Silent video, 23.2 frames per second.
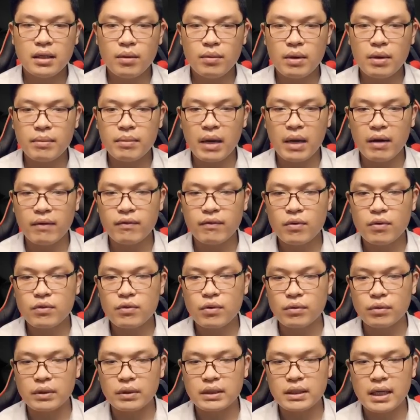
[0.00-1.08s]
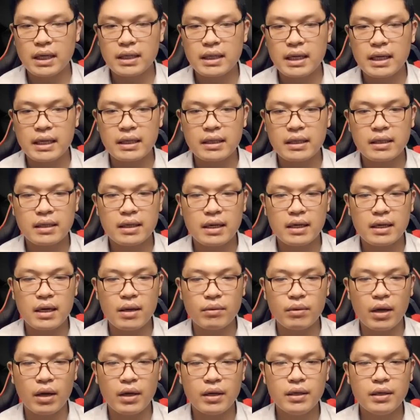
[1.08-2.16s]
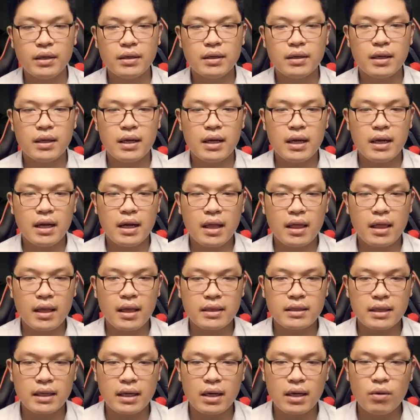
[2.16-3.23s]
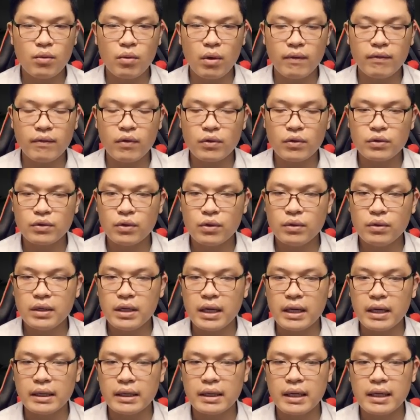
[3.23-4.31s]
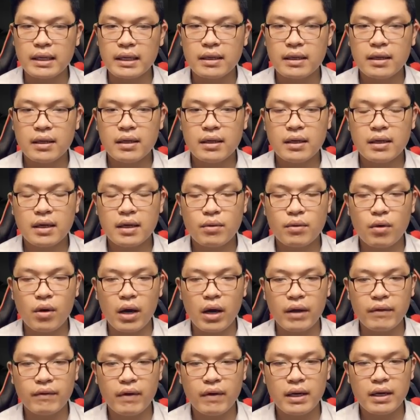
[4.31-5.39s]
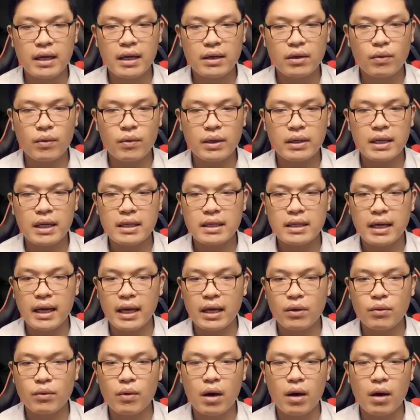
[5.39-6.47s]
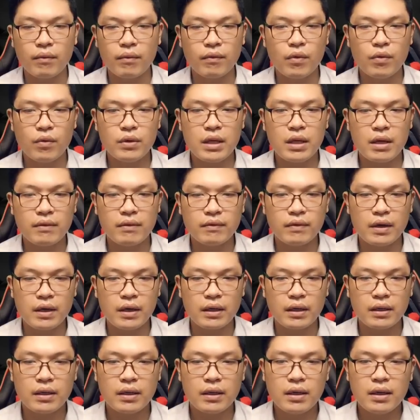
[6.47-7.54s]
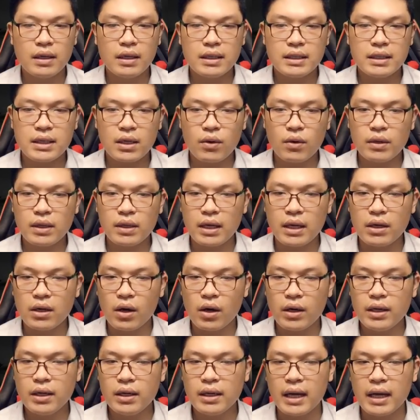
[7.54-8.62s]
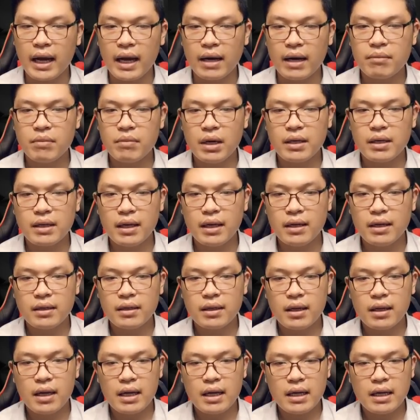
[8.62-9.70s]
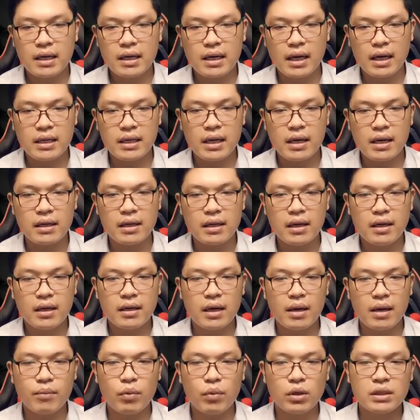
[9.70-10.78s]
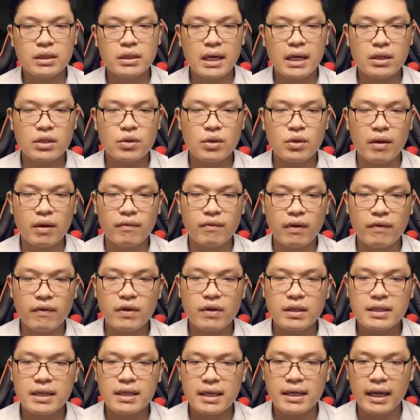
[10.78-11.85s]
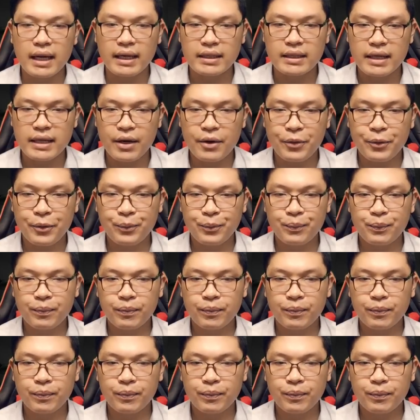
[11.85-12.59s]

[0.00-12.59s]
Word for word: Lưu Lập Đào vô cùng xác định, gật đầu nói. Ta tra cứu qua vô số điển tịch, không có ai phát hiện qua thi thể của Hồng Vũ Thiên Vương. Chỉ có thể nói là hắn mất tích. Đại nhân là muốn tra chuyện về phương diện này sao?